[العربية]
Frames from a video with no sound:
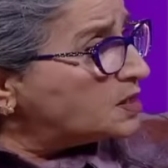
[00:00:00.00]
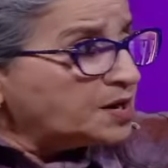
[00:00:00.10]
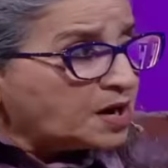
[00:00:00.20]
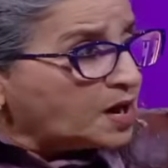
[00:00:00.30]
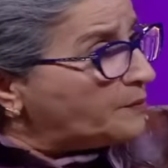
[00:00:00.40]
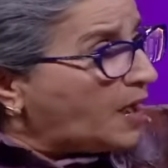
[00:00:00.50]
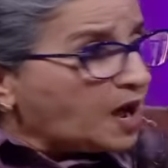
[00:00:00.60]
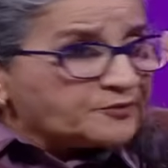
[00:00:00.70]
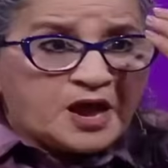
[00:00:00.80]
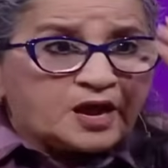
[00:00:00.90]
انا كاع ما
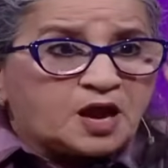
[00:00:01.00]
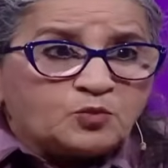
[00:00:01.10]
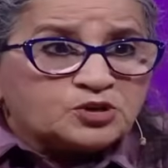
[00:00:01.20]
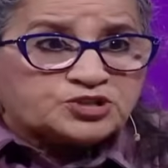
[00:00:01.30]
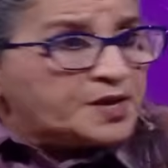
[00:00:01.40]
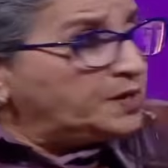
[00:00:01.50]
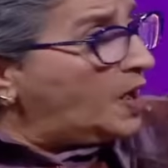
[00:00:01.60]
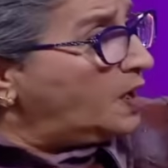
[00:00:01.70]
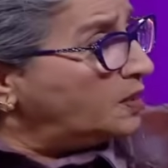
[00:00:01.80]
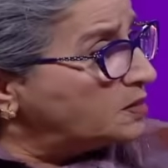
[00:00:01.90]
عارفاها كاع واش كاينه